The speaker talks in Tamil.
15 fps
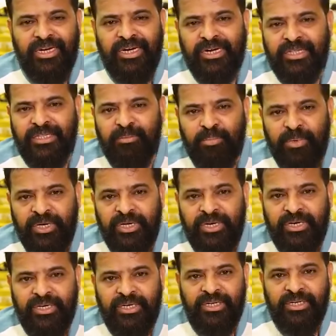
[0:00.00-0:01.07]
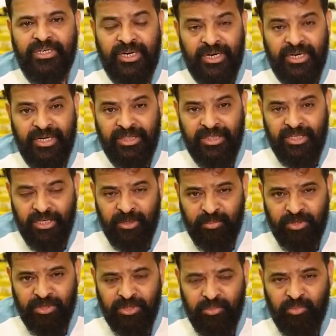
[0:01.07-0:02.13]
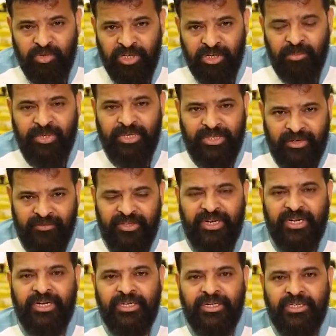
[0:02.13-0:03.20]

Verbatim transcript: எனது பெயருக்கு களங்கத்தை ஏற்படுத்த முடியுமே தவிர